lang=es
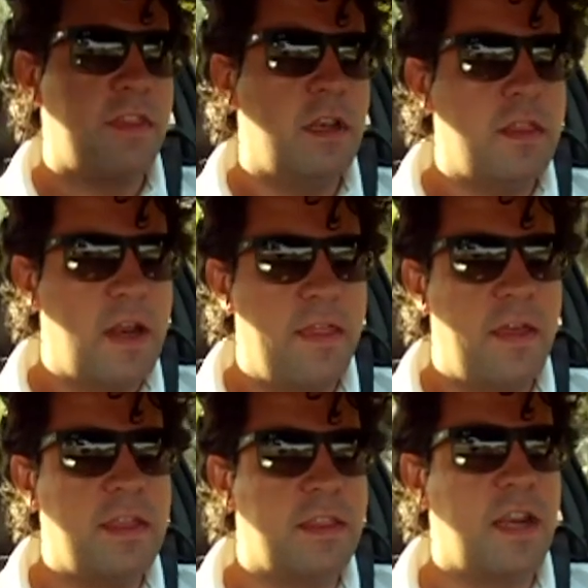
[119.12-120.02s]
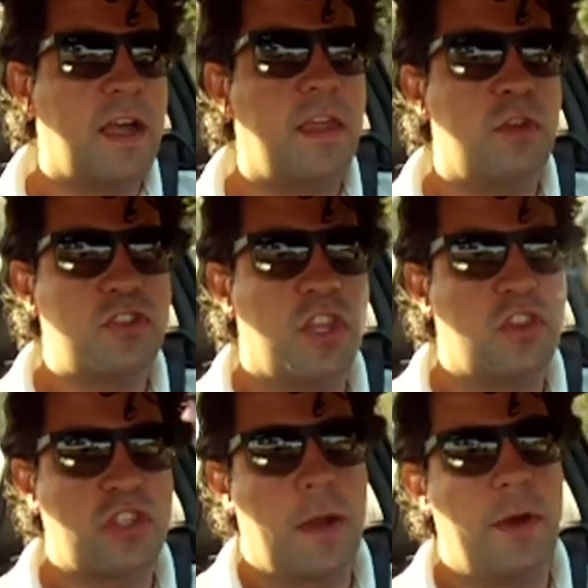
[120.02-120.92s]
de cilindrada y entrega
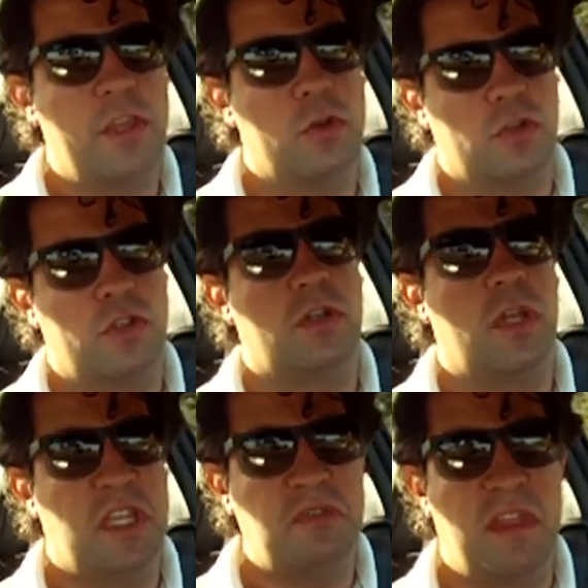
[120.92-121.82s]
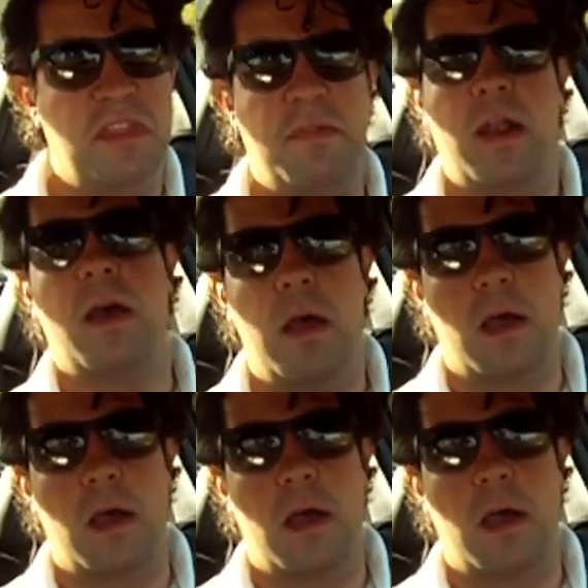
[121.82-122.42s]
200 caballos. Es una cifra,